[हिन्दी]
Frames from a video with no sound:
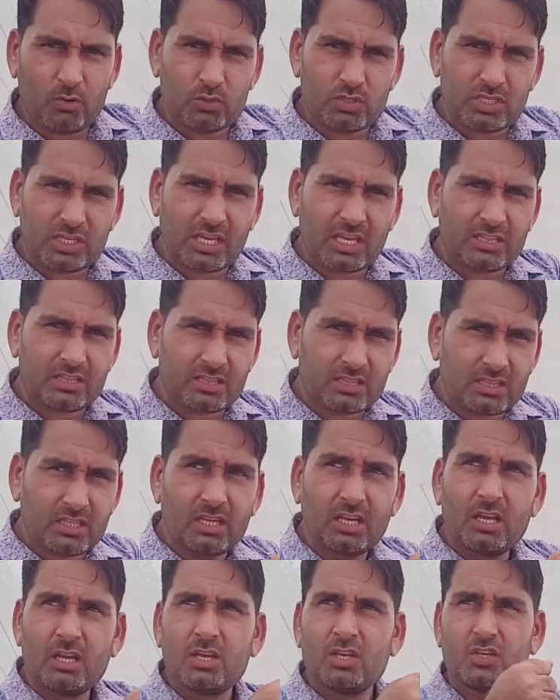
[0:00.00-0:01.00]
हाउस के
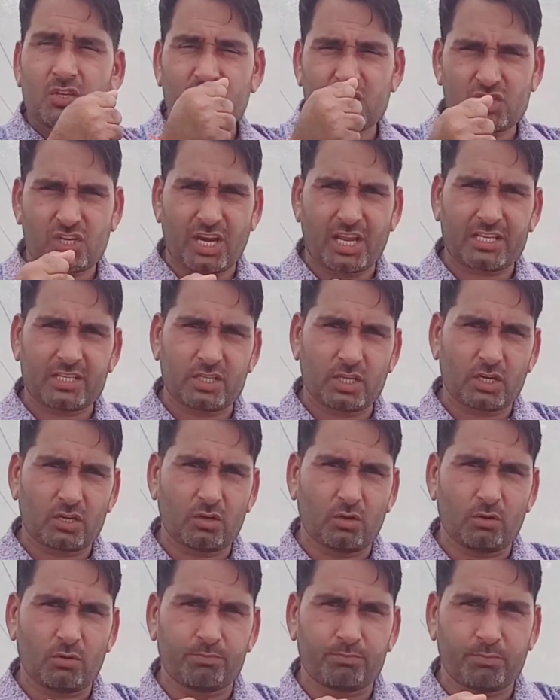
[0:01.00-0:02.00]
स्ट्रक्चर
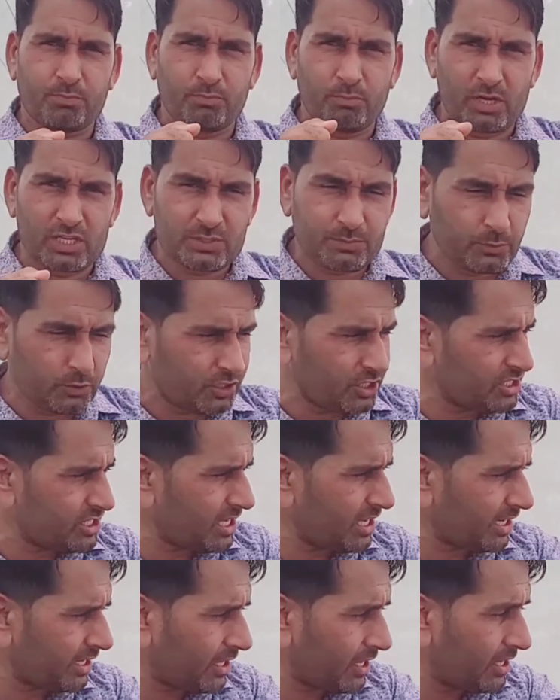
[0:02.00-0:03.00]
को मजबूती
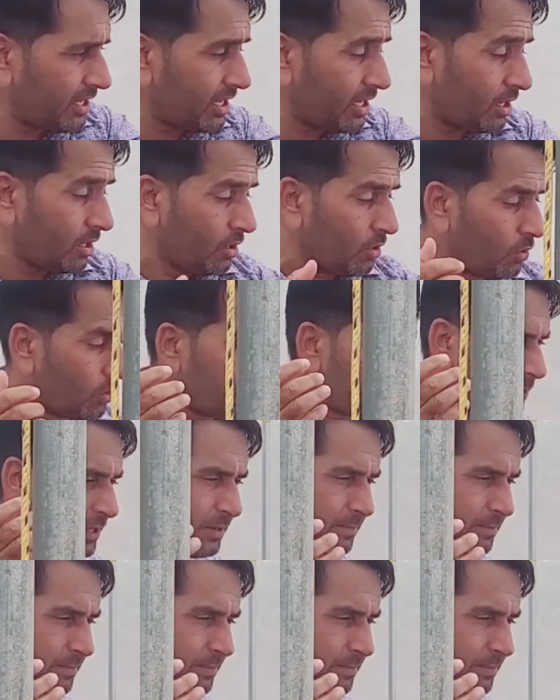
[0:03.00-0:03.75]
से रखेंगे और